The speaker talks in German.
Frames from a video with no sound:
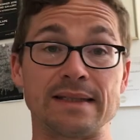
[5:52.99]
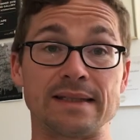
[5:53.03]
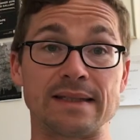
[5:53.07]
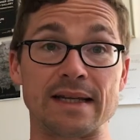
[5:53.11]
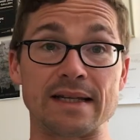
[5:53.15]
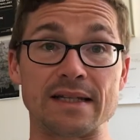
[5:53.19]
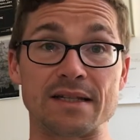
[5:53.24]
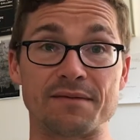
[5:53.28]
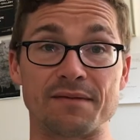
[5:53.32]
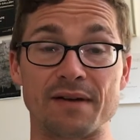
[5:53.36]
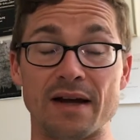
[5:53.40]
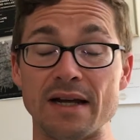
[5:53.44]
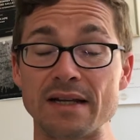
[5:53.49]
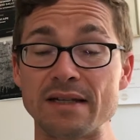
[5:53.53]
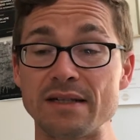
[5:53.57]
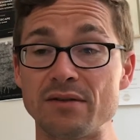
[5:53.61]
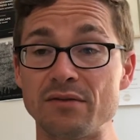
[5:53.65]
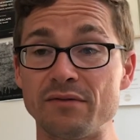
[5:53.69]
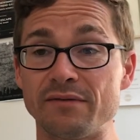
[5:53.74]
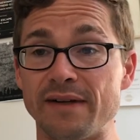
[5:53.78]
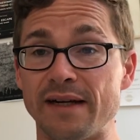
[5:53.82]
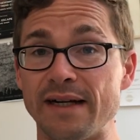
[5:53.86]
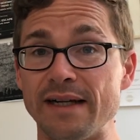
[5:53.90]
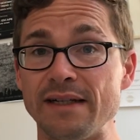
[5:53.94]
Das war es
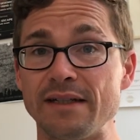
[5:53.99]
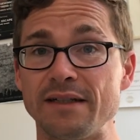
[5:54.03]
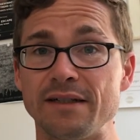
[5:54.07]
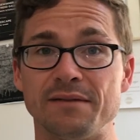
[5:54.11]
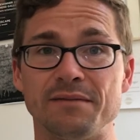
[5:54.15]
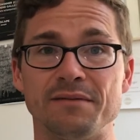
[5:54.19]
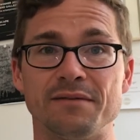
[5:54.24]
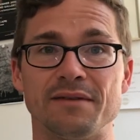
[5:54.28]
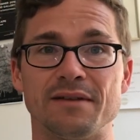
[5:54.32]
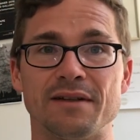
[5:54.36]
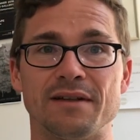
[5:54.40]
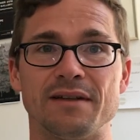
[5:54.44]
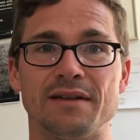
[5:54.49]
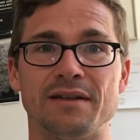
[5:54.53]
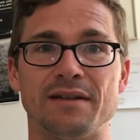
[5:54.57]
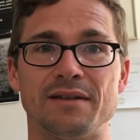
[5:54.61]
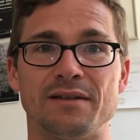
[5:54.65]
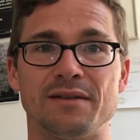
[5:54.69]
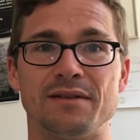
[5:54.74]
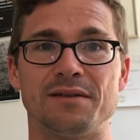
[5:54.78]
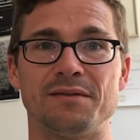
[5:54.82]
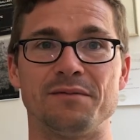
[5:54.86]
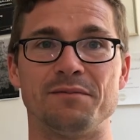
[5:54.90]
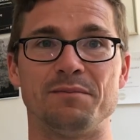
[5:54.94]
soweit.
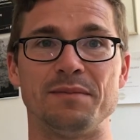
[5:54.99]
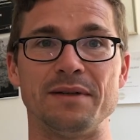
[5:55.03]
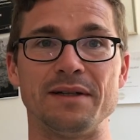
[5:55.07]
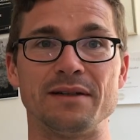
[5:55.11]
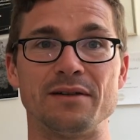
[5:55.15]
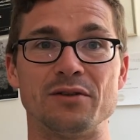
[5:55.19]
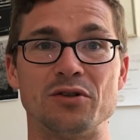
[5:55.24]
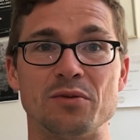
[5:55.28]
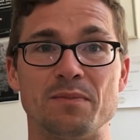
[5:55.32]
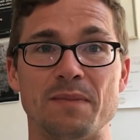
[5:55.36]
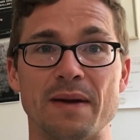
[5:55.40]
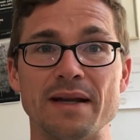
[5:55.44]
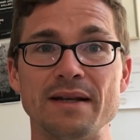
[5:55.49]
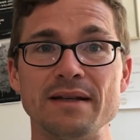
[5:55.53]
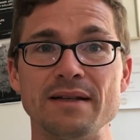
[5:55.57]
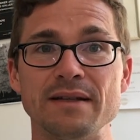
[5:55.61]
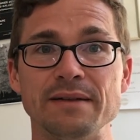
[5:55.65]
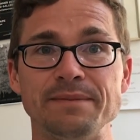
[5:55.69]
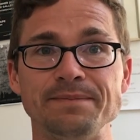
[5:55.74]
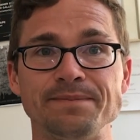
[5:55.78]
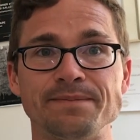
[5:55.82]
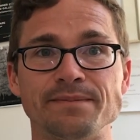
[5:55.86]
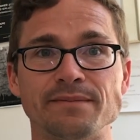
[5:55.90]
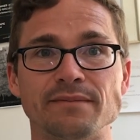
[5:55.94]
Ich bin
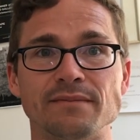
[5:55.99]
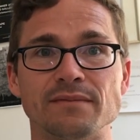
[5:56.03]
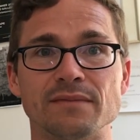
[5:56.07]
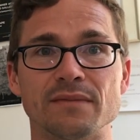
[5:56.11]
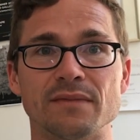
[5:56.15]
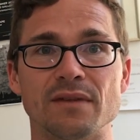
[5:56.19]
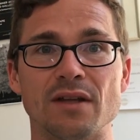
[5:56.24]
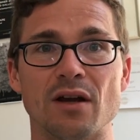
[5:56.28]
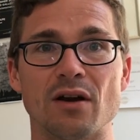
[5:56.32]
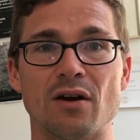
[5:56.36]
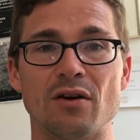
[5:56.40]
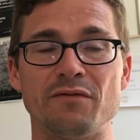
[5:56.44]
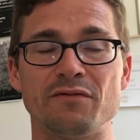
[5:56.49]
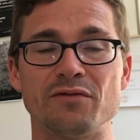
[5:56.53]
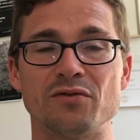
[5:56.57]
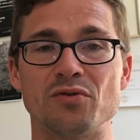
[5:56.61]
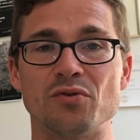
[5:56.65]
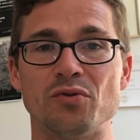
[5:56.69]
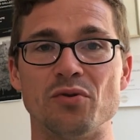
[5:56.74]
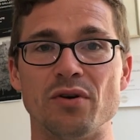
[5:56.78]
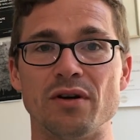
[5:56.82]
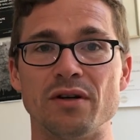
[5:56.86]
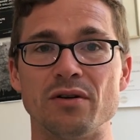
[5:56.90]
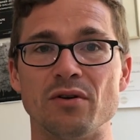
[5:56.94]
gespannt, darauf
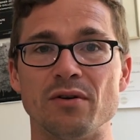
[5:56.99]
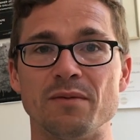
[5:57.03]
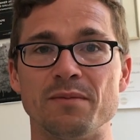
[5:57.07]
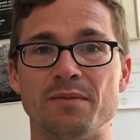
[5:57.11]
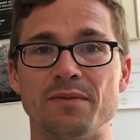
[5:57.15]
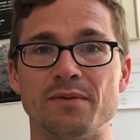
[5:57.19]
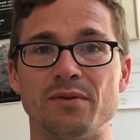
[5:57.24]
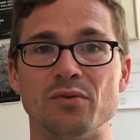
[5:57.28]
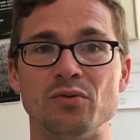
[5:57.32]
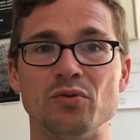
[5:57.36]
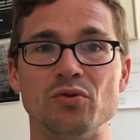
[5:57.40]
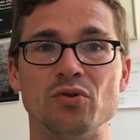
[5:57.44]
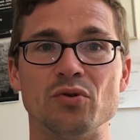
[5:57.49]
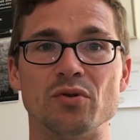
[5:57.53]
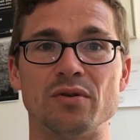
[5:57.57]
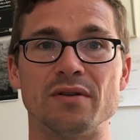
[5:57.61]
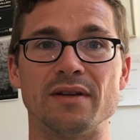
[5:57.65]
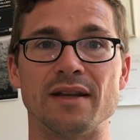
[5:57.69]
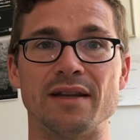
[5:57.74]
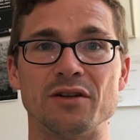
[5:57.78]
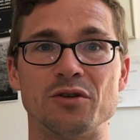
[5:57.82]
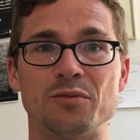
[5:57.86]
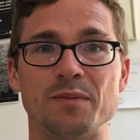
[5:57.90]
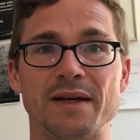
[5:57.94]
zu hören, ob du
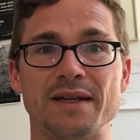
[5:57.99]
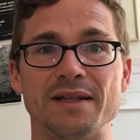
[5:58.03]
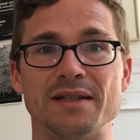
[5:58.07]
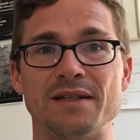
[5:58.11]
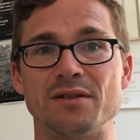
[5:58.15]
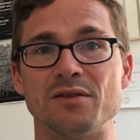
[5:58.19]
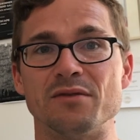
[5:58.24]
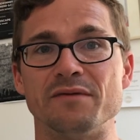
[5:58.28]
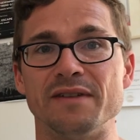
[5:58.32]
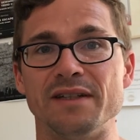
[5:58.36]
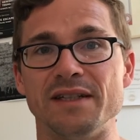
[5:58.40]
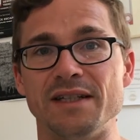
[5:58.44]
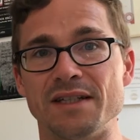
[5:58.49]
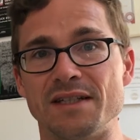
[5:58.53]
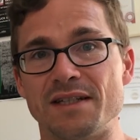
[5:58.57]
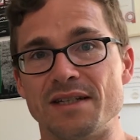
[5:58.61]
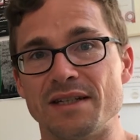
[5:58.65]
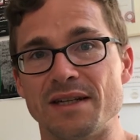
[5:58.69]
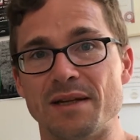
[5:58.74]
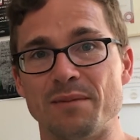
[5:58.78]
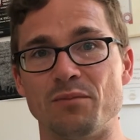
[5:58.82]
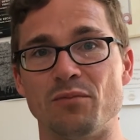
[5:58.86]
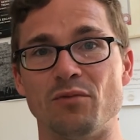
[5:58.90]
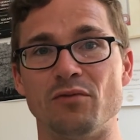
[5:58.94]
schon entsprechende Souvenirs
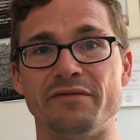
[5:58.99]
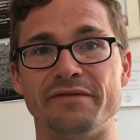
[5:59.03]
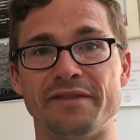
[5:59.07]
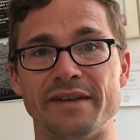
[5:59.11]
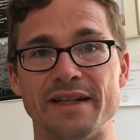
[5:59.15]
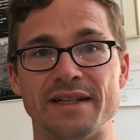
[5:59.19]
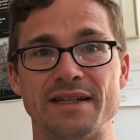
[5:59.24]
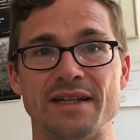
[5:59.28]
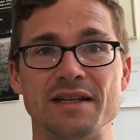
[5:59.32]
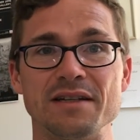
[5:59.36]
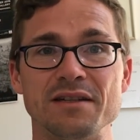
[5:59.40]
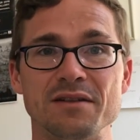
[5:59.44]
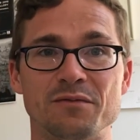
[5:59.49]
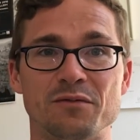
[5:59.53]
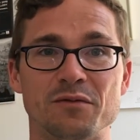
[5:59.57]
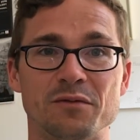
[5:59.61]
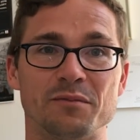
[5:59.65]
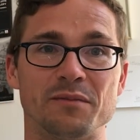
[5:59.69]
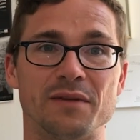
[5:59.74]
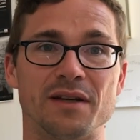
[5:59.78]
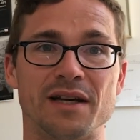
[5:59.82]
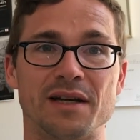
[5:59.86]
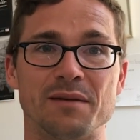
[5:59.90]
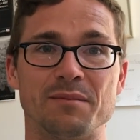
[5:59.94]
in deinen Profilen hast.
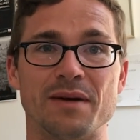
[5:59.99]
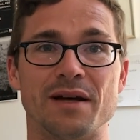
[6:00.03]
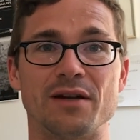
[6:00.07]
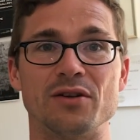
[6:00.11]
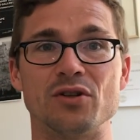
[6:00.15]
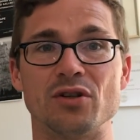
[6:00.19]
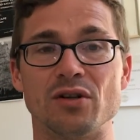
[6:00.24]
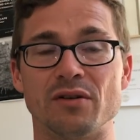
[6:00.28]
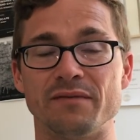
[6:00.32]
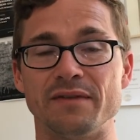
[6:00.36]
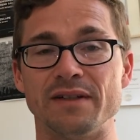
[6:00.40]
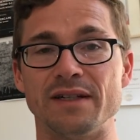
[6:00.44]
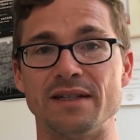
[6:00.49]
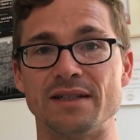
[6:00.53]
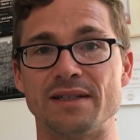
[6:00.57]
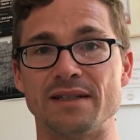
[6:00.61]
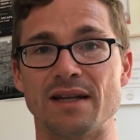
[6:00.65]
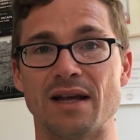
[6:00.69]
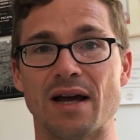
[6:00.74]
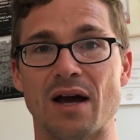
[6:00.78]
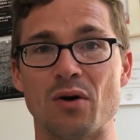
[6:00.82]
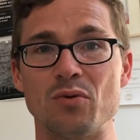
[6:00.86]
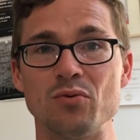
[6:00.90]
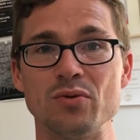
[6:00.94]
Würden wir gerne mal anschauen, wie
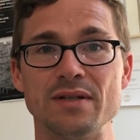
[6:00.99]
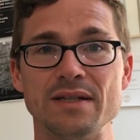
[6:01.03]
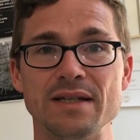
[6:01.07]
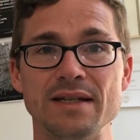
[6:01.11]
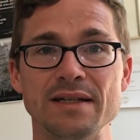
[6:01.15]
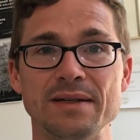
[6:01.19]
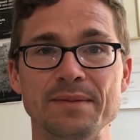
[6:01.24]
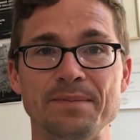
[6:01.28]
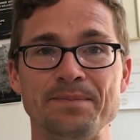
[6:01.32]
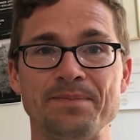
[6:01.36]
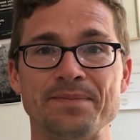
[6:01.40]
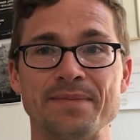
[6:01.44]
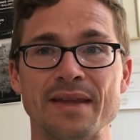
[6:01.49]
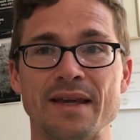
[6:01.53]
das aussieht.